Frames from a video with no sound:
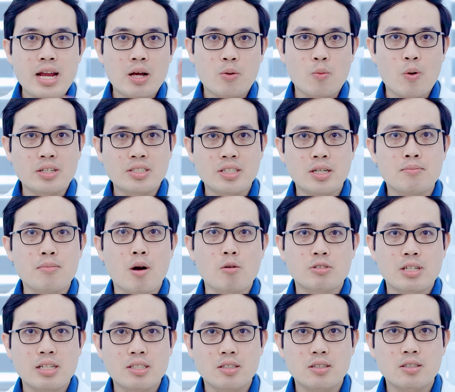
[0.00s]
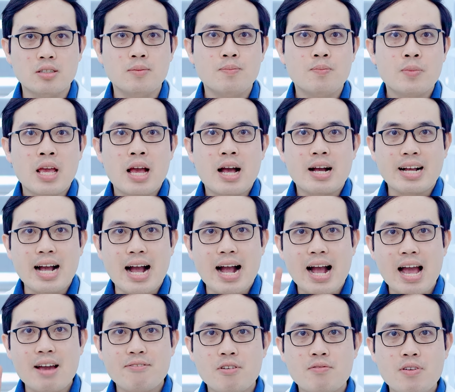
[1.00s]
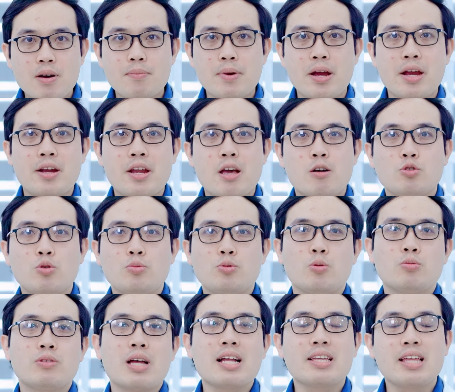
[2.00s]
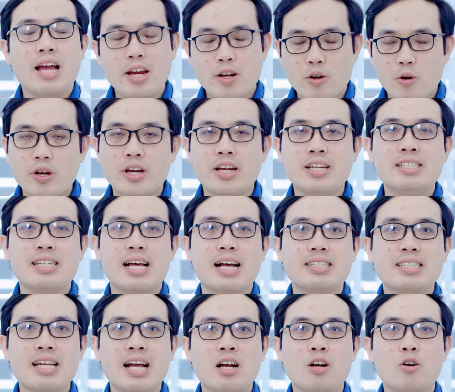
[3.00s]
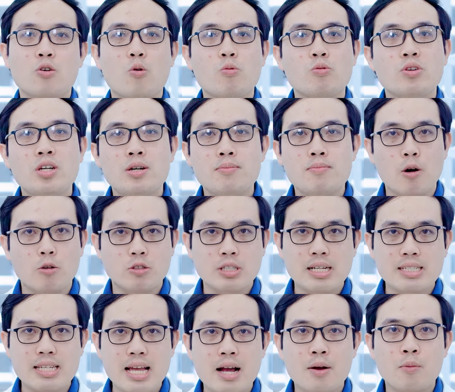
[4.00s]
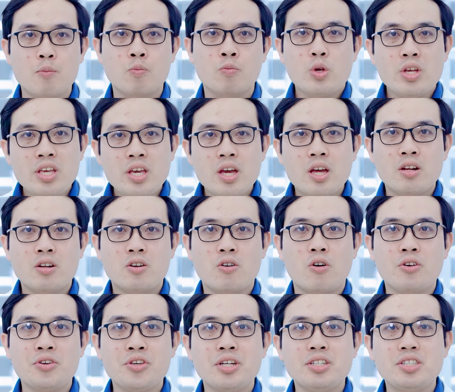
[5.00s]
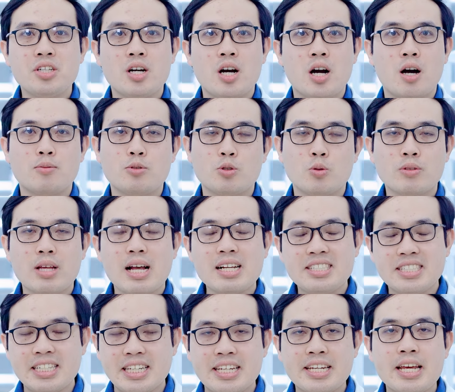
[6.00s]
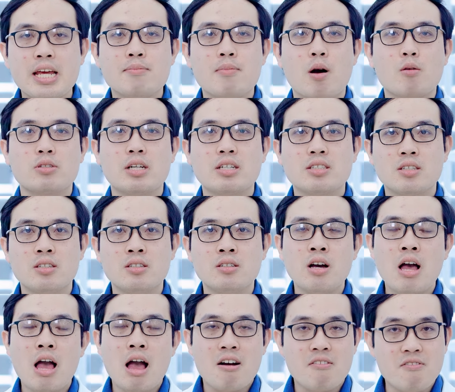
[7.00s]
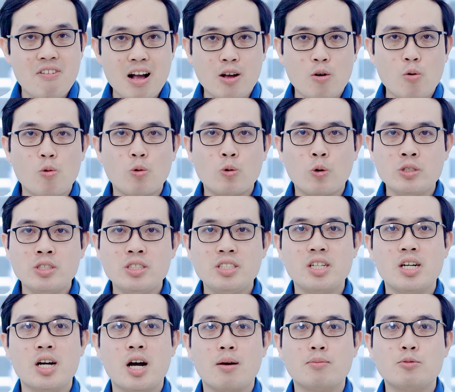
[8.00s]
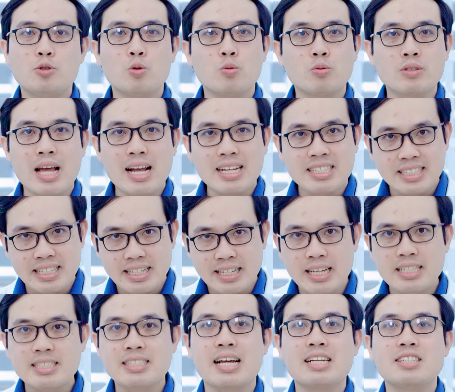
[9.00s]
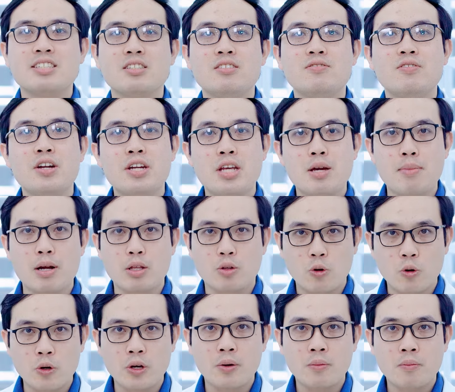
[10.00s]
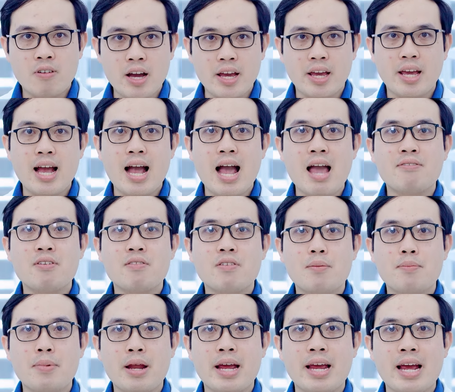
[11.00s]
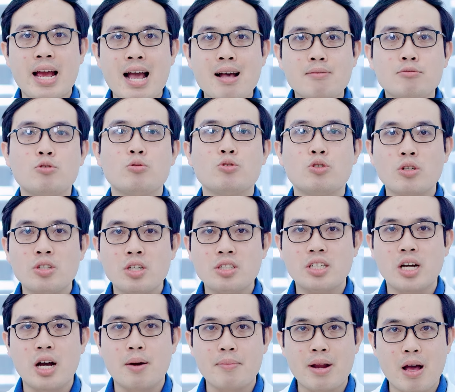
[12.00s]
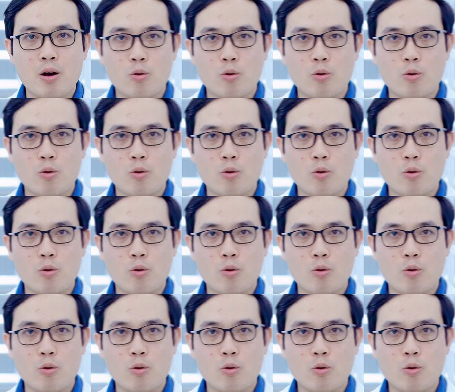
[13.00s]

đây là quá trình bọc răng sứ. Cả hai phương pháp này đều giúp chúng ta thay đổi hình dáng răng cũng như màu sắc răng. Tuy nhiên, có những trường hợp chúng ta chỉ nên bọc răng sứ và cũng có những trường hợp chúng ta chỉ nên dán sứ vernier mà thôi. Vậy hai phương pháp này áp dụng cho những trường hợp